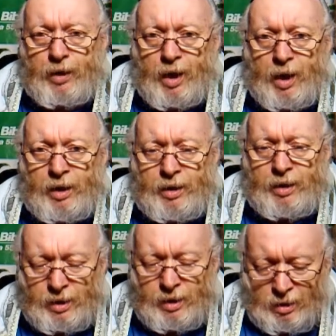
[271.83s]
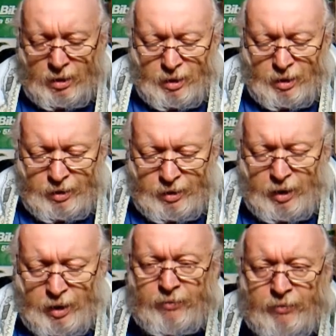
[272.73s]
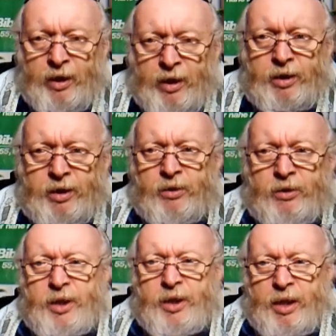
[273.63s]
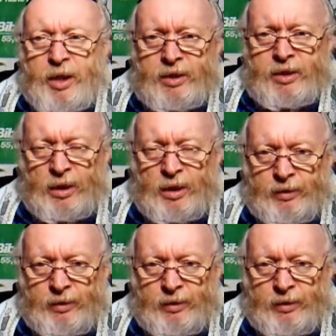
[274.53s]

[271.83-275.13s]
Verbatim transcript: All diese Dinge verlassen unser Herz.